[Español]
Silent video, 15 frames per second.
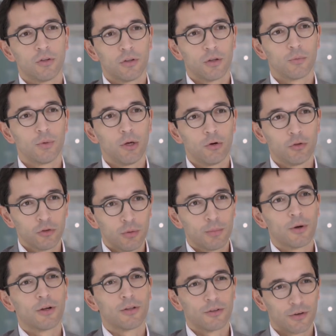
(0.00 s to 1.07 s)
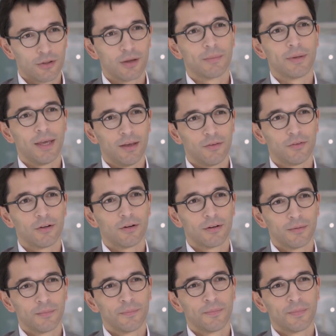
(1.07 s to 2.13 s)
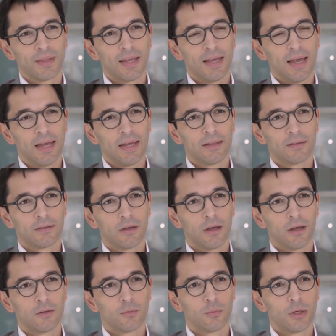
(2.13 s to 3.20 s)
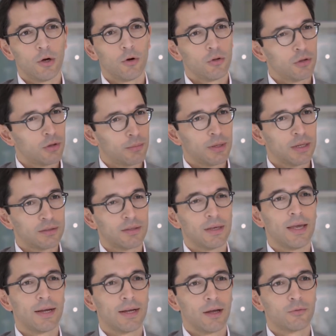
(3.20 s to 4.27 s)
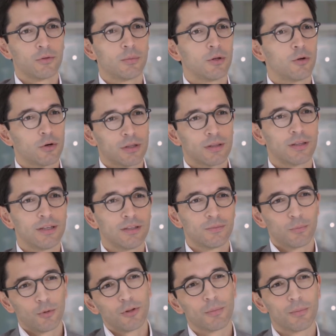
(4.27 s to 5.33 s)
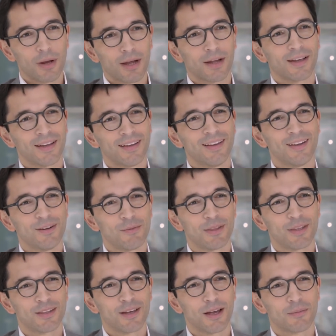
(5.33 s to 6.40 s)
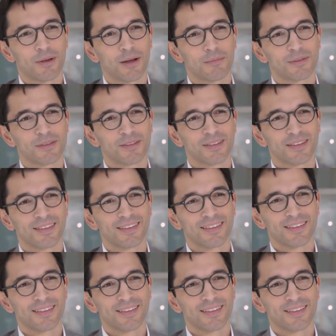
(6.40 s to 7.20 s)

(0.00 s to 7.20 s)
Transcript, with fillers: supervisar su comportamiento, hacerlos responsables y poder desenchufarlos si se da el caso.